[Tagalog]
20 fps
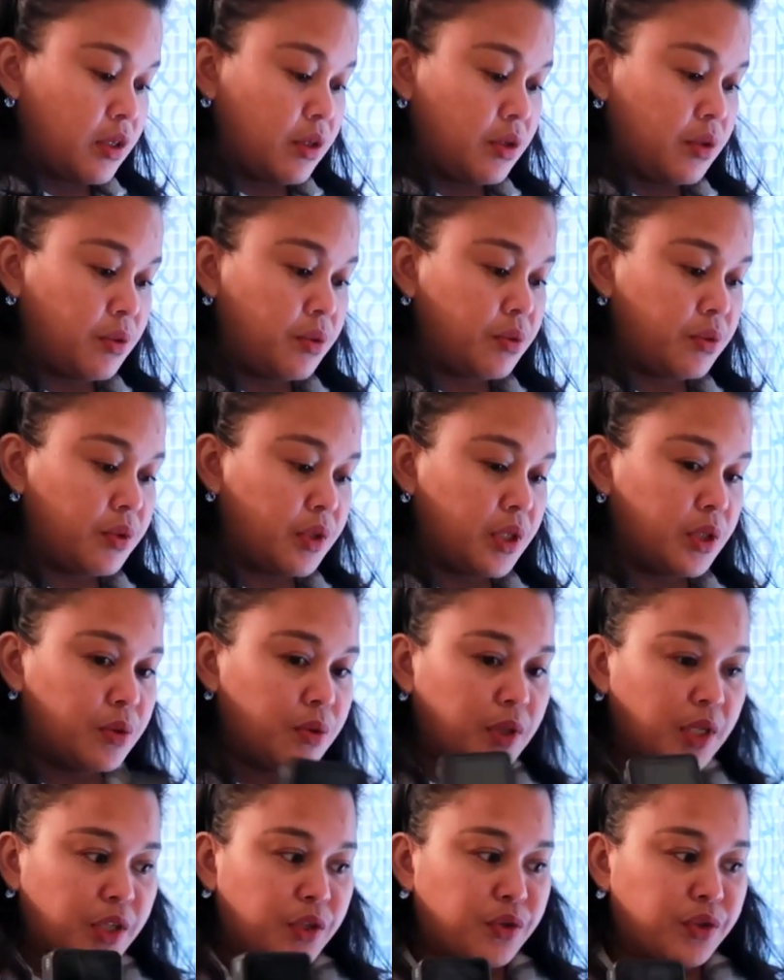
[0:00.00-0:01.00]
Yung... Ito
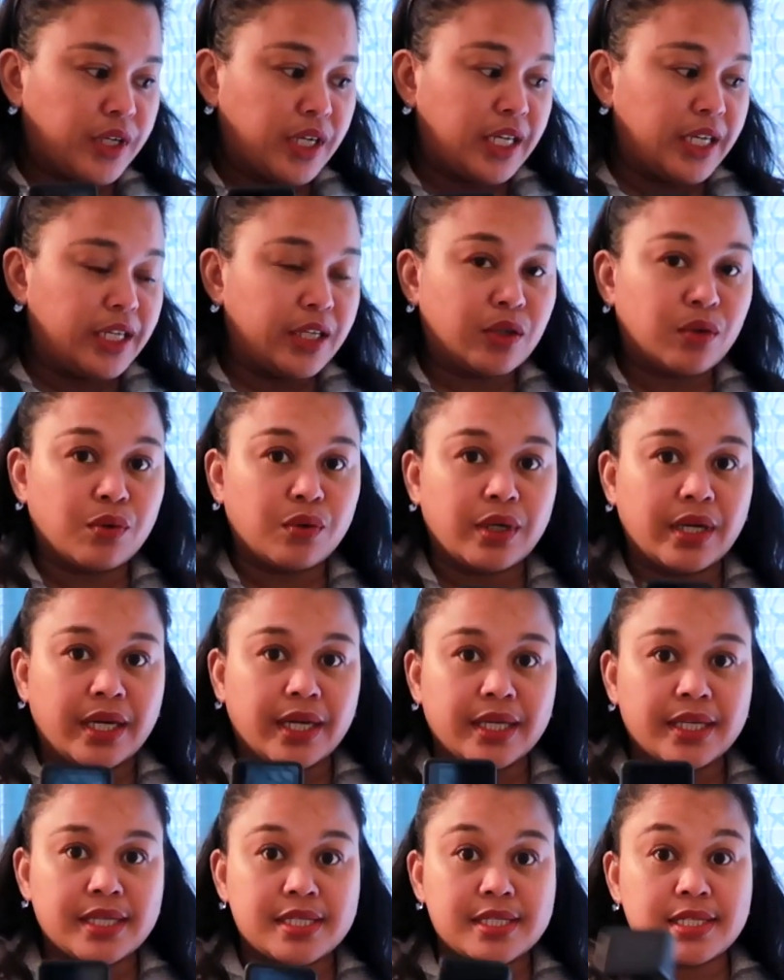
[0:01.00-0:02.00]
lang yung dalhin ko,
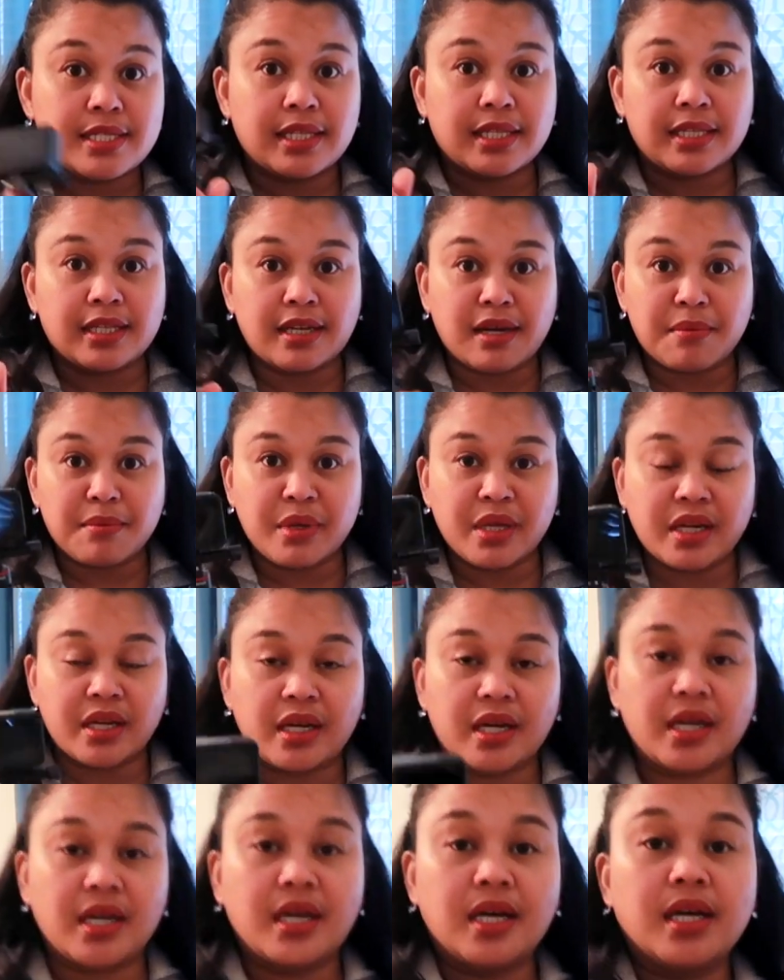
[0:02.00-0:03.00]
guys.
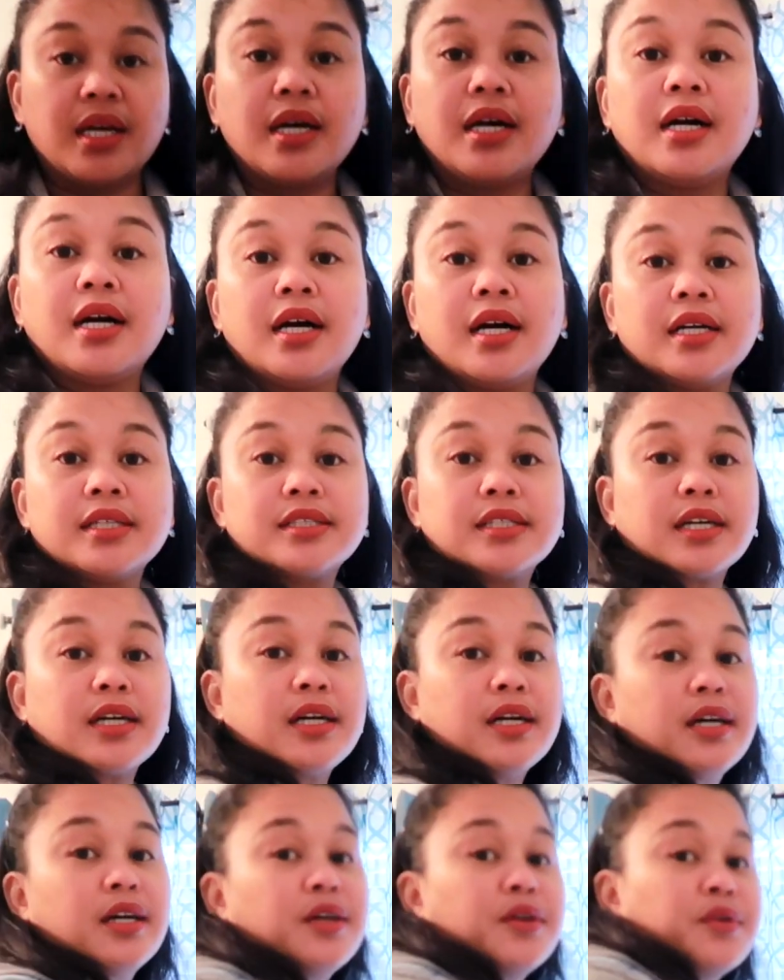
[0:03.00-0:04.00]
Camera.
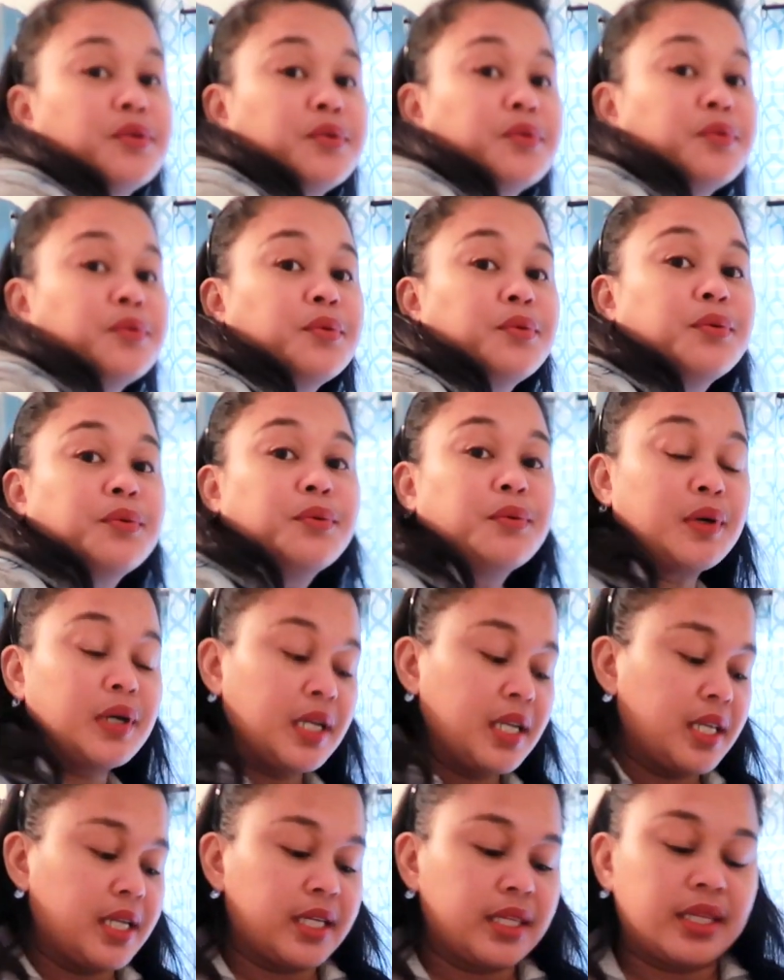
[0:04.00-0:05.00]
Tsaka
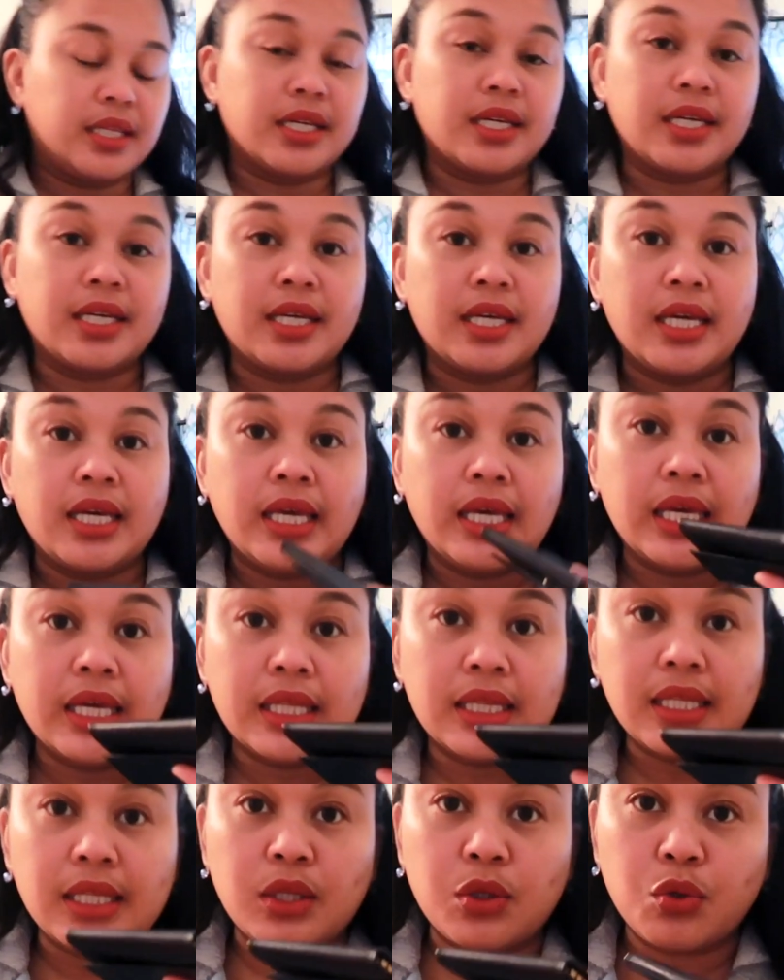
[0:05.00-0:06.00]
wallet.
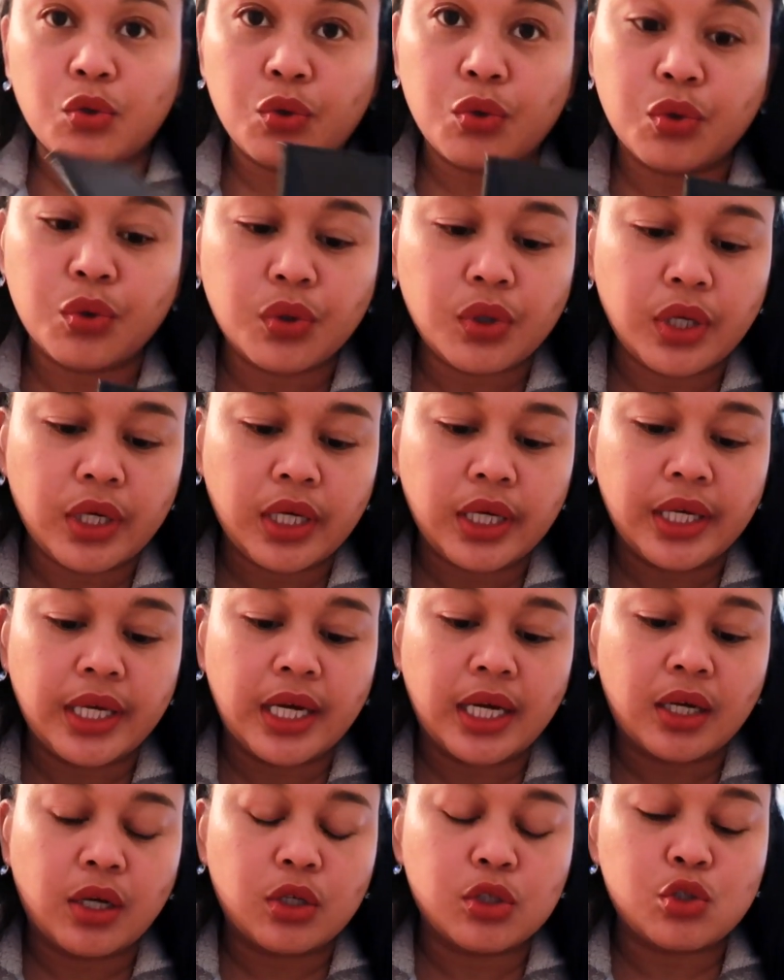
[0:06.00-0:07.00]
At itong
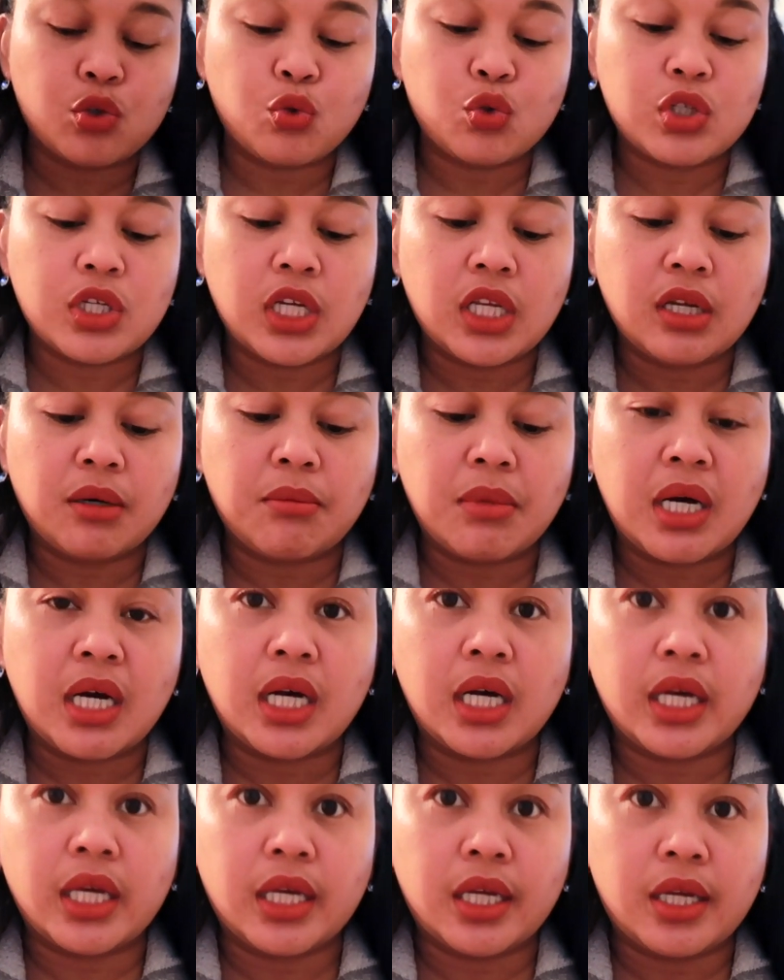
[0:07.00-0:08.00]
yak, susi ng
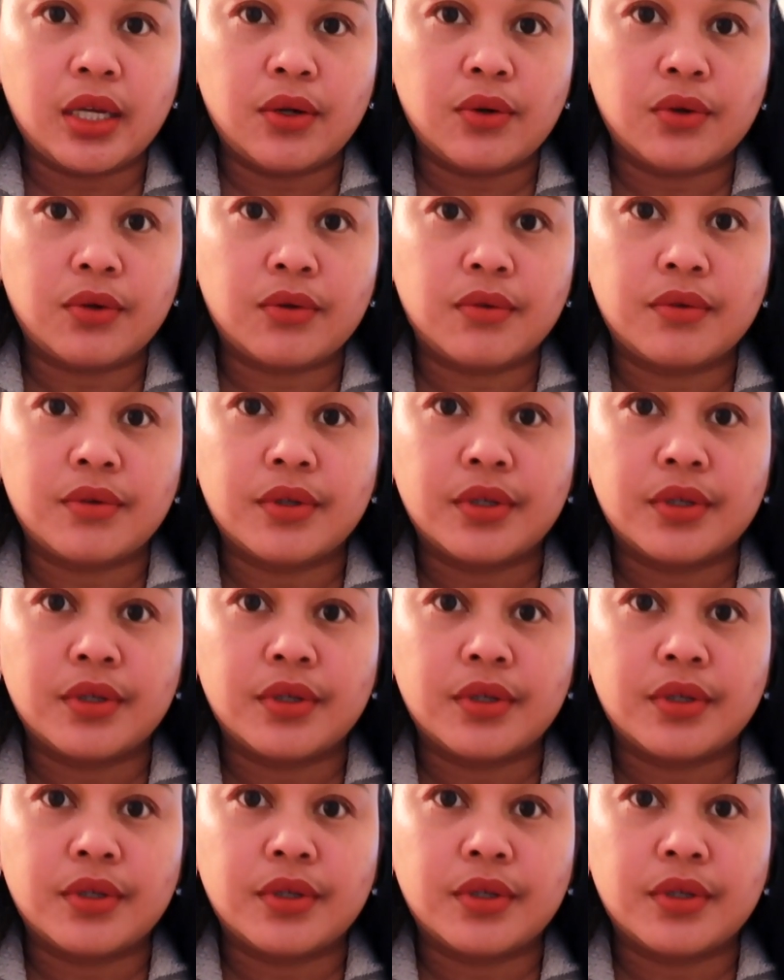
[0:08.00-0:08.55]
bahay. Look.